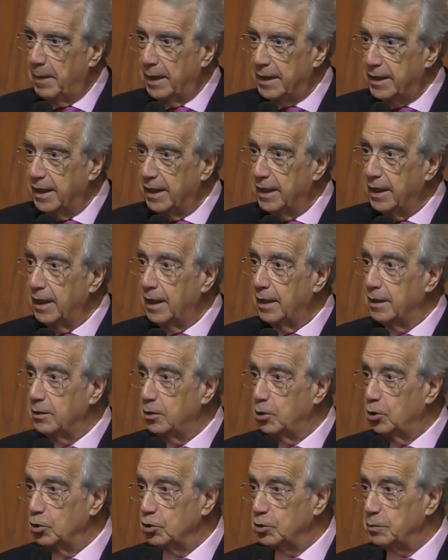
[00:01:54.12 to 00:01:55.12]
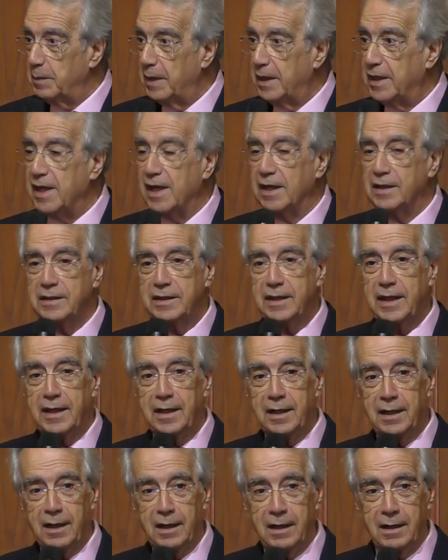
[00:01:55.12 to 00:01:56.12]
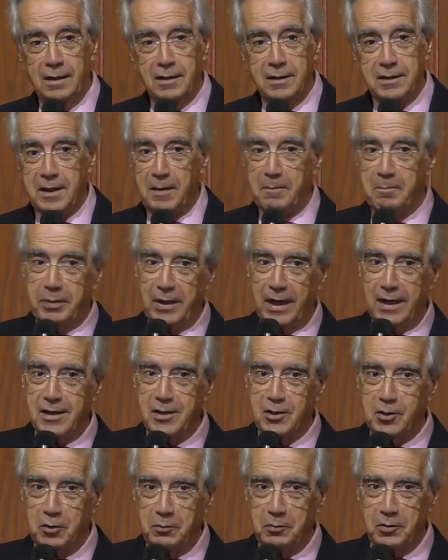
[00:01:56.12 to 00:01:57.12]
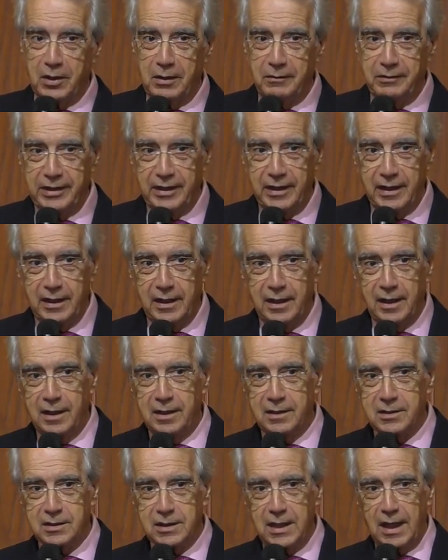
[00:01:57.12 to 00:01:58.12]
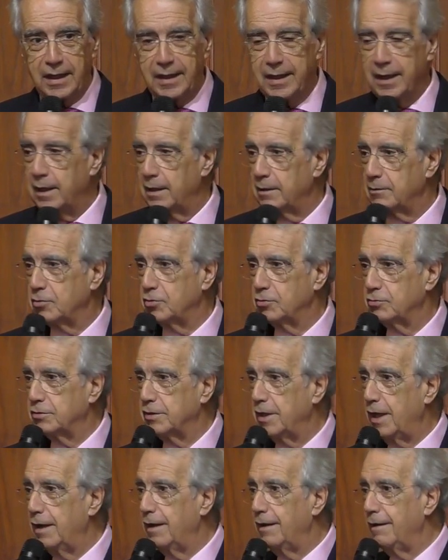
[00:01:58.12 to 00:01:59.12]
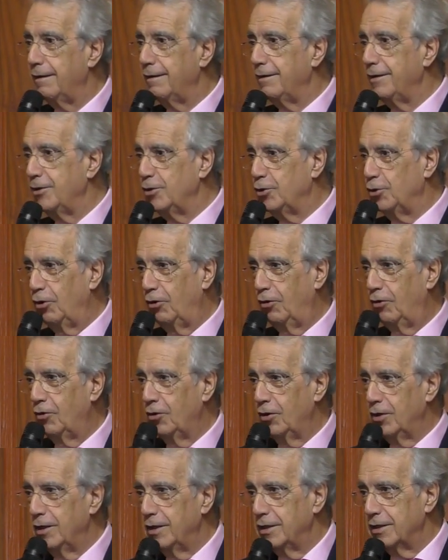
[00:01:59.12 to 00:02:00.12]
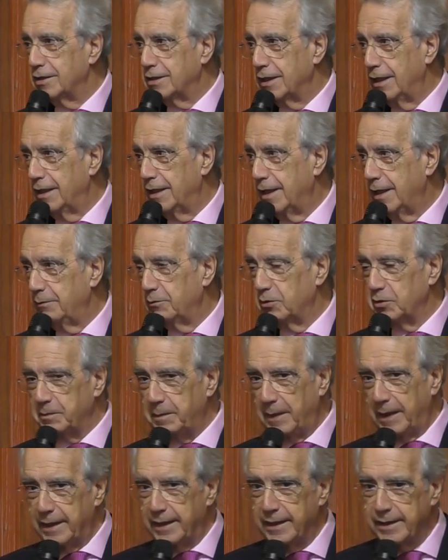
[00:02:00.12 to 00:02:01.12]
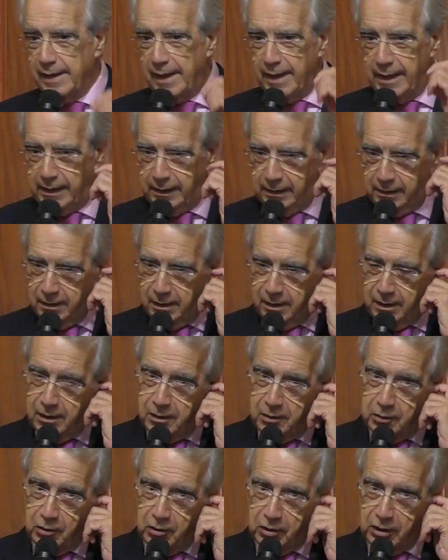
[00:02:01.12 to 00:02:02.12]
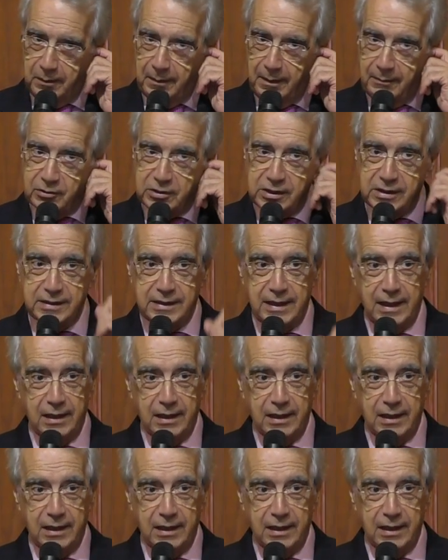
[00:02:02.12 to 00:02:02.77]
Mañana, Dios mediante, tempranito por la mañana, Sara, Susana y yo saldremos para Israel, donde vamos a